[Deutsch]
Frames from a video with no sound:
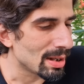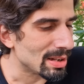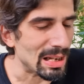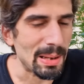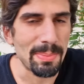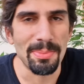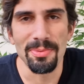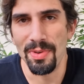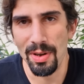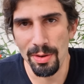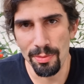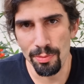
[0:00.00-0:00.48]

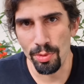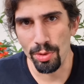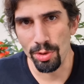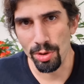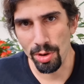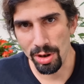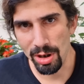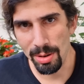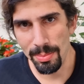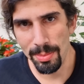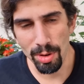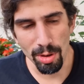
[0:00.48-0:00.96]
selbst wenn, würde
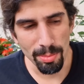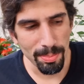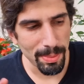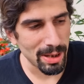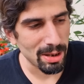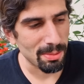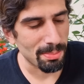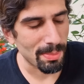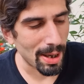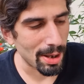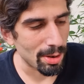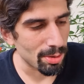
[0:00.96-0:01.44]
ich euch immer noch
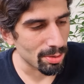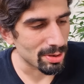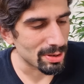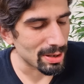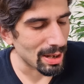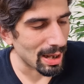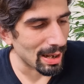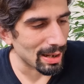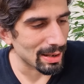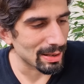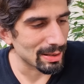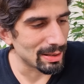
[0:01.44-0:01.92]
meine Meinung
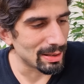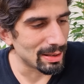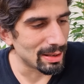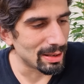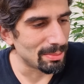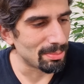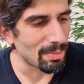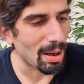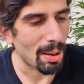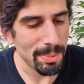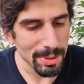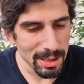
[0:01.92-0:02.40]
sagen.
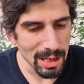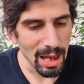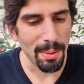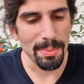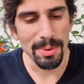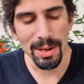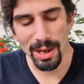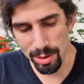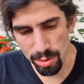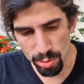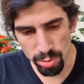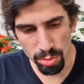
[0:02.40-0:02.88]
Ähm, aber die
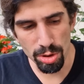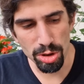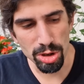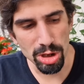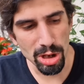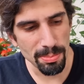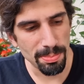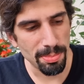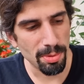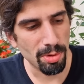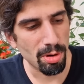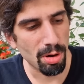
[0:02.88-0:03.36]
habe ich ja
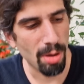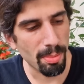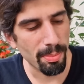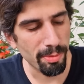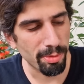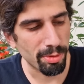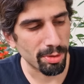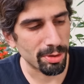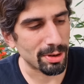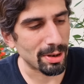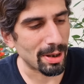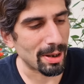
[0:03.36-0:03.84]
zugeschickt
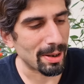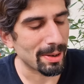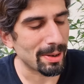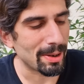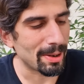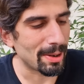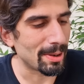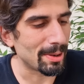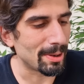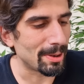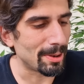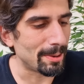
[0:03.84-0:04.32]
bekommen. Von
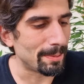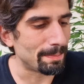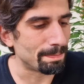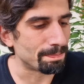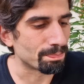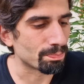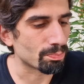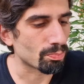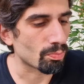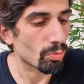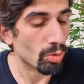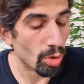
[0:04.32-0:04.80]
daher,
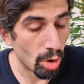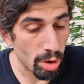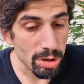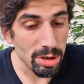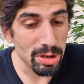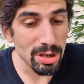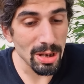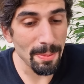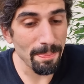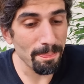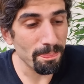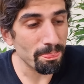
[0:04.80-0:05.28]
ähm,
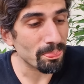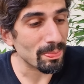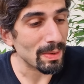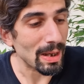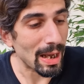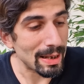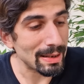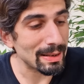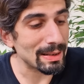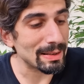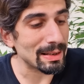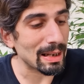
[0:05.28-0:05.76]
trotzdem,
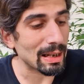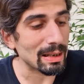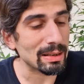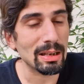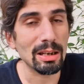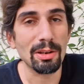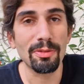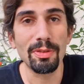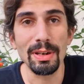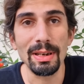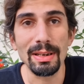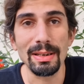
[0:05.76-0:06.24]
ehrlich gesagt,
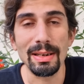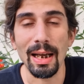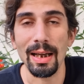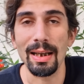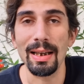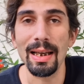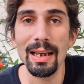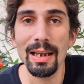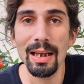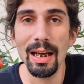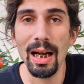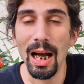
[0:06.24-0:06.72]
ich finde die
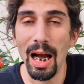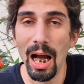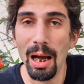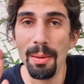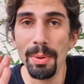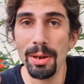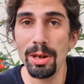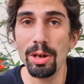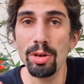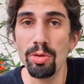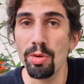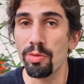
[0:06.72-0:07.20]
Sachen lecker.
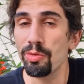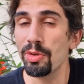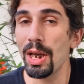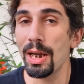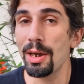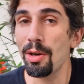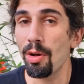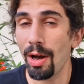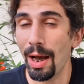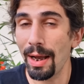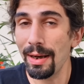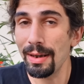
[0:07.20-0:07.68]
Aber ihr dürft
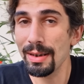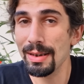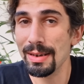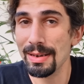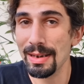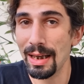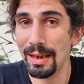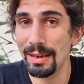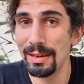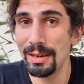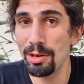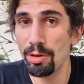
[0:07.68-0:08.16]
gerne auch andere
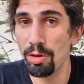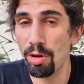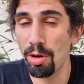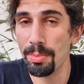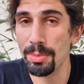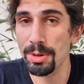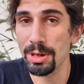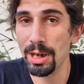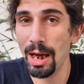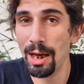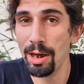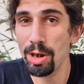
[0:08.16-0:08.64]
Sachen in die
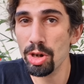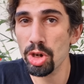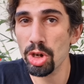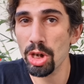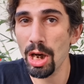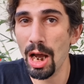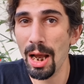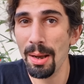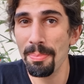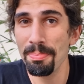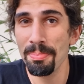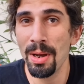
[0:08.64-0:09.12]
Kommentare
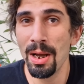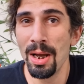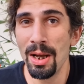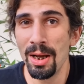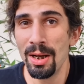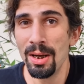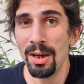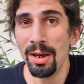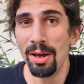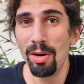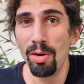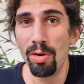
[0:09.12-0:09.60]
schreiben.
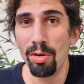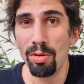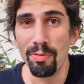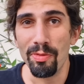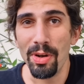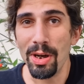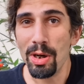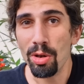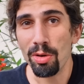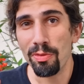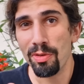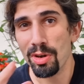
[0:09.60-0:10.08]
Und
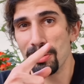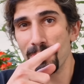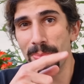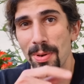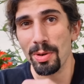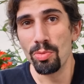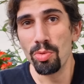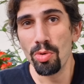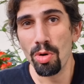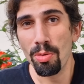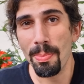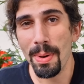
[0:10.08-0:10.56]
wenn euch was
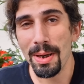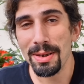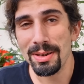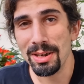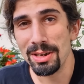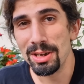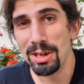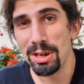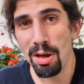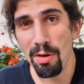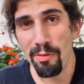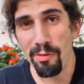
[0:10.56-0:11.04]
bei
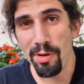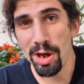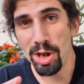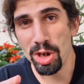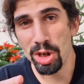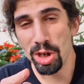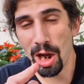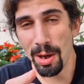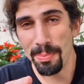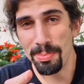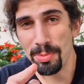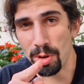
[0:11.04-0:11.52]
Kuchenmeister nicht
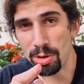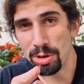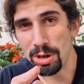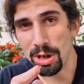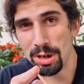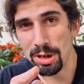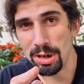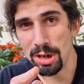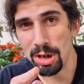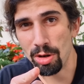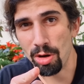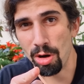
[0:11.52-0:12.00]
gefällt, schreibt auch
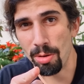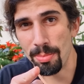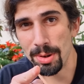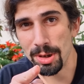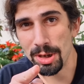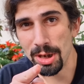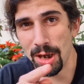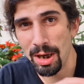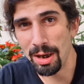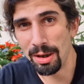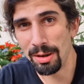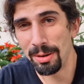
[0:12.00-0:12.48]
das in die
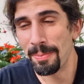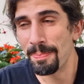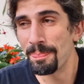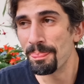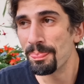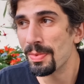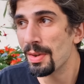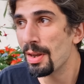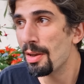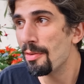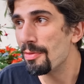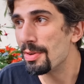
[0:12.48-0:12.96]
Kommentare.
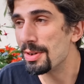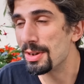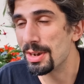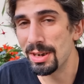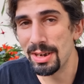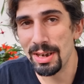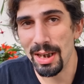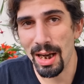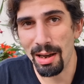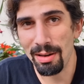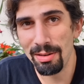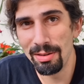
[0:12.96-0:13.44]
Wir
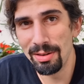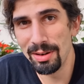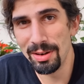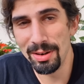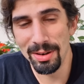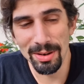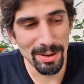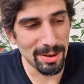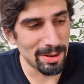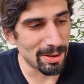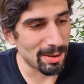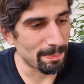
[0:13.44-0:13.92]
sind hier
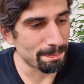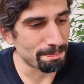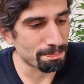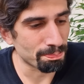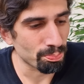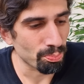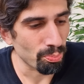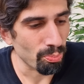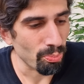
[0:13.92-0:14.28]
alle,